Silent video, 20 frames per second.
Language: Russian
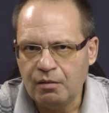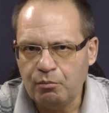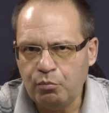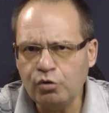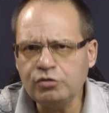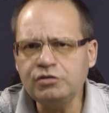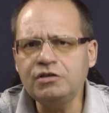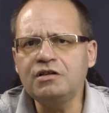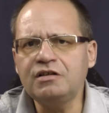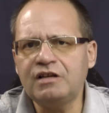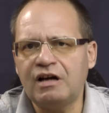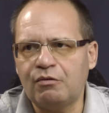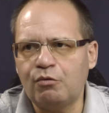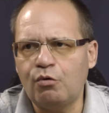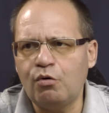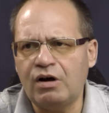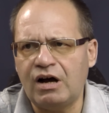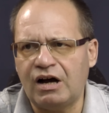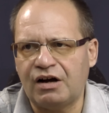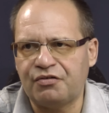После
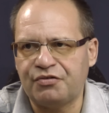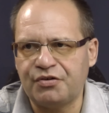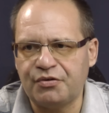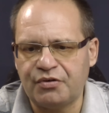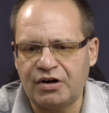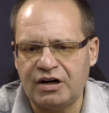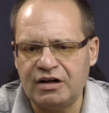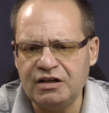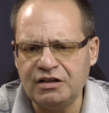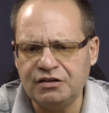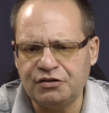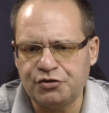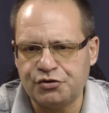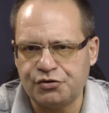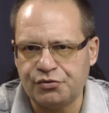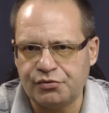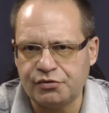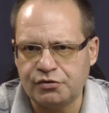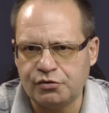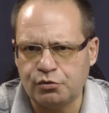того, как в феврале
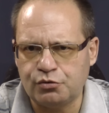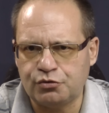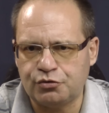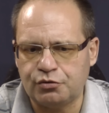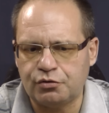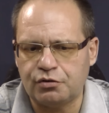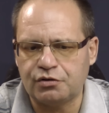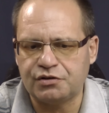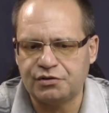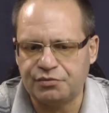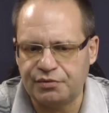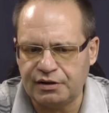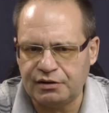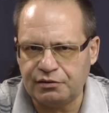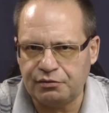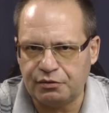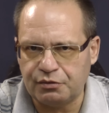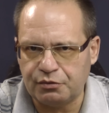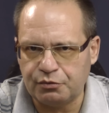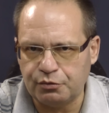1949
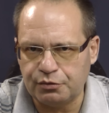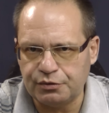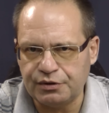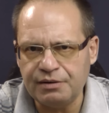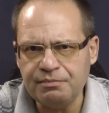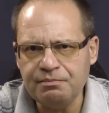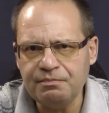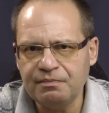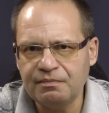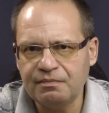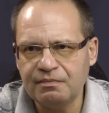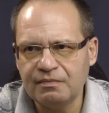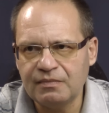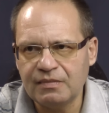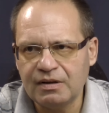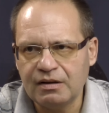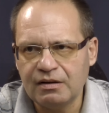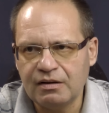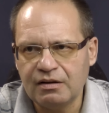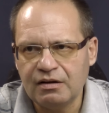года
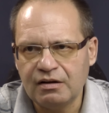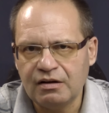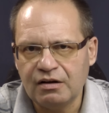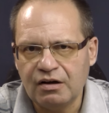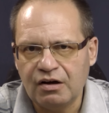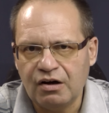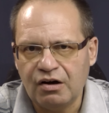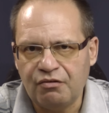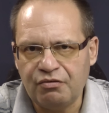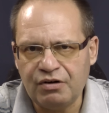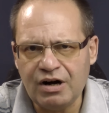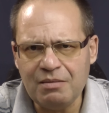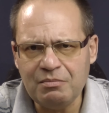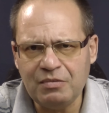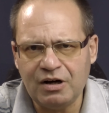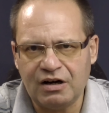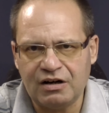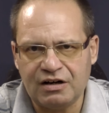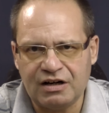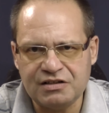в
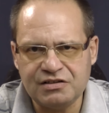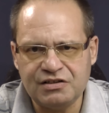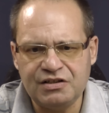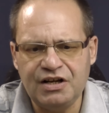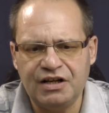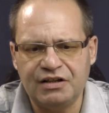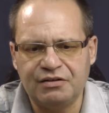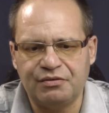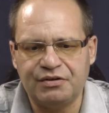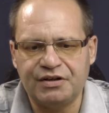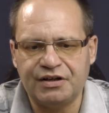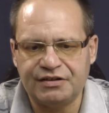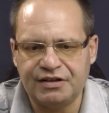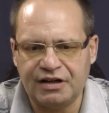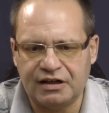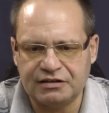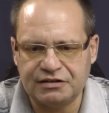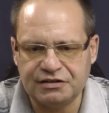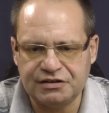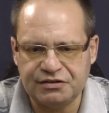рамках расследования
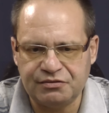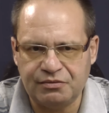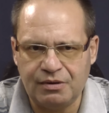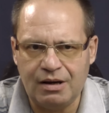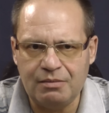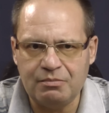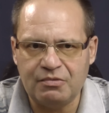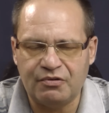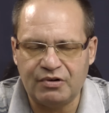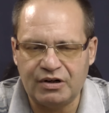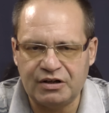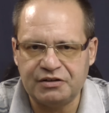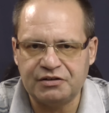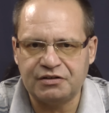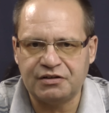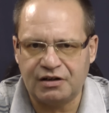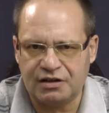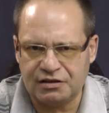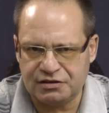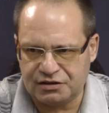так называемого
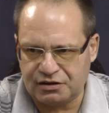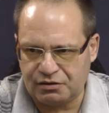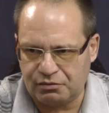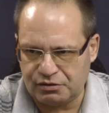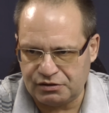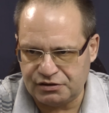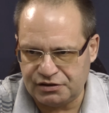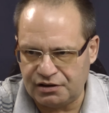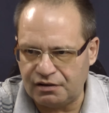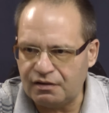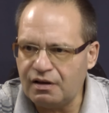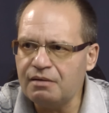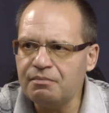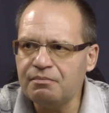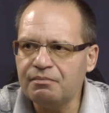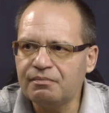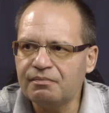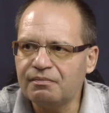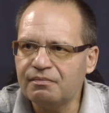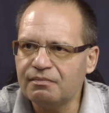ленинградского дела
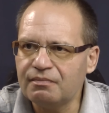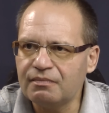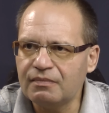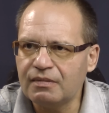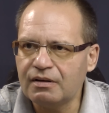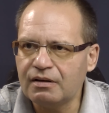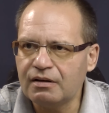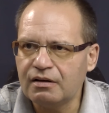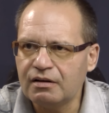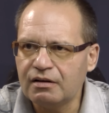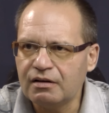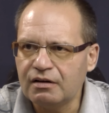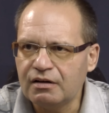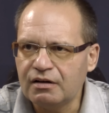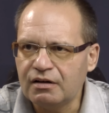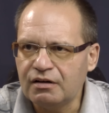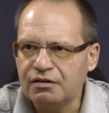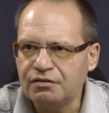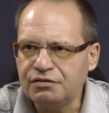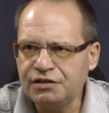
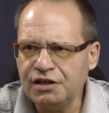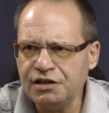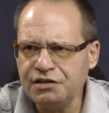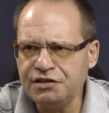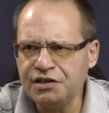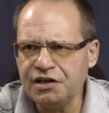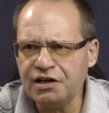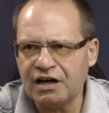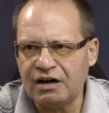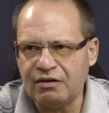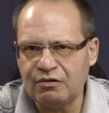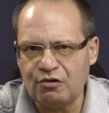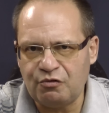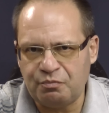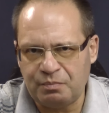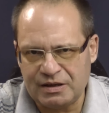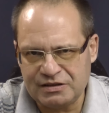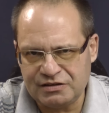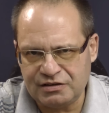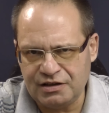все те, кого
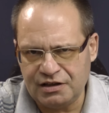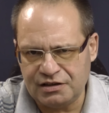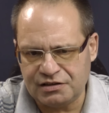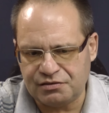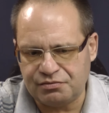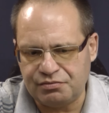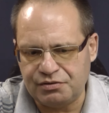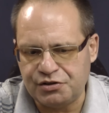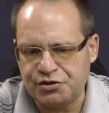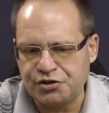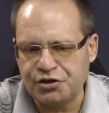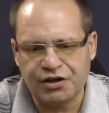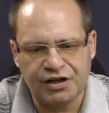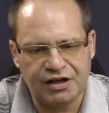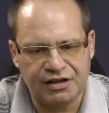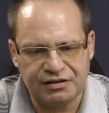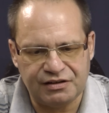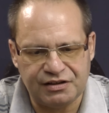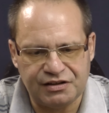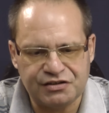впоследствии
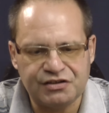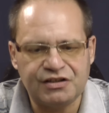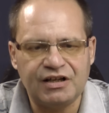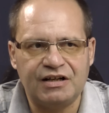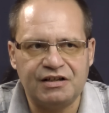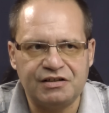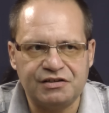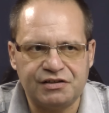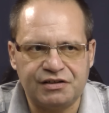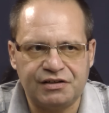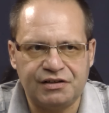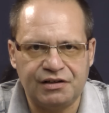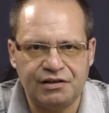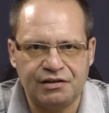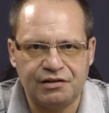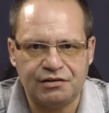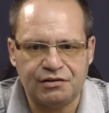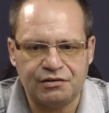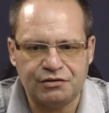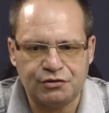чеканные сталинские